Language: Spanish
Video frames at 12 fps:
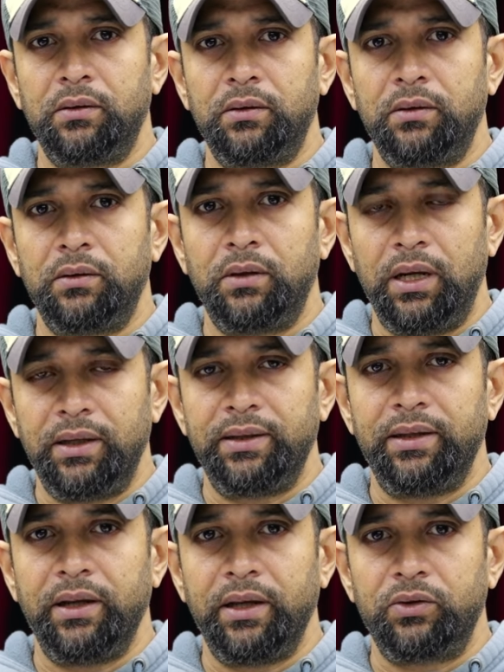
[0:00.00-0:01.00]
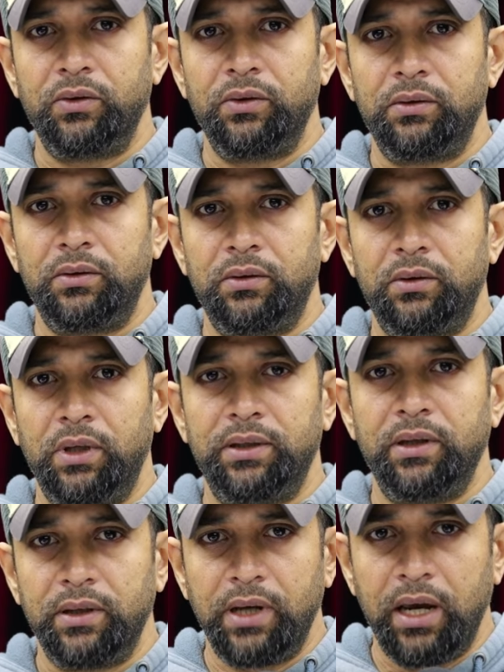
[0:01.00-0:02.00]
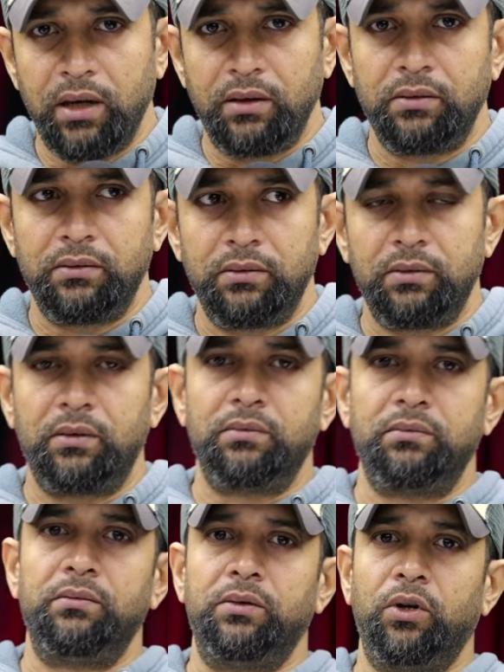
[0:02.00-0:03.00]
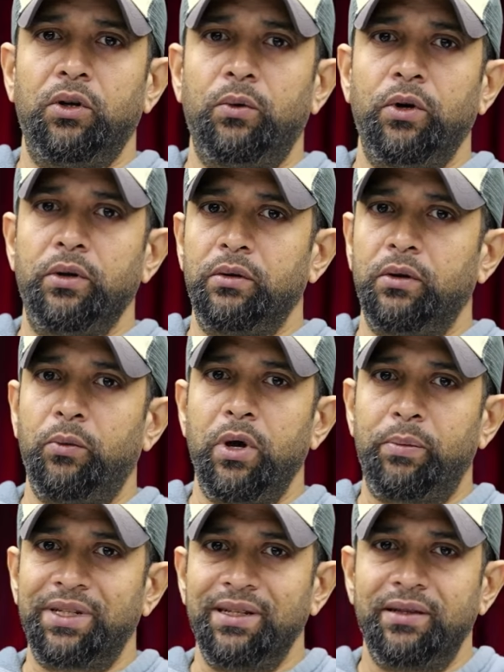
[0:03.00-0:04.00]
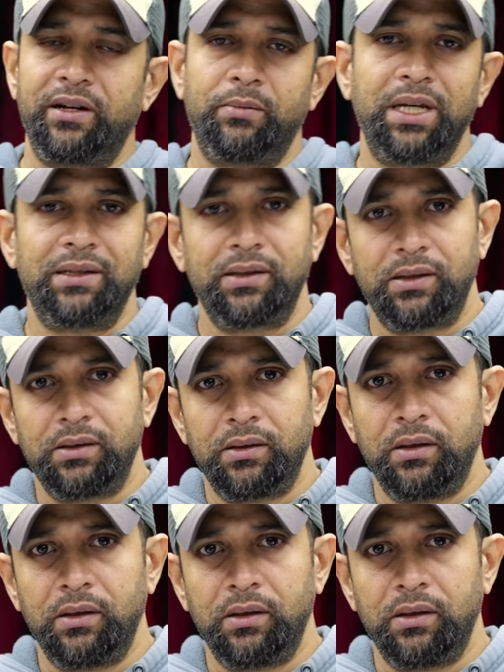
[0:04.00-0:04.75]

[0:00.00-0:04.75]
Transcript: al decir eso, al decir, hey, yo no voy, no me voy a presentar más.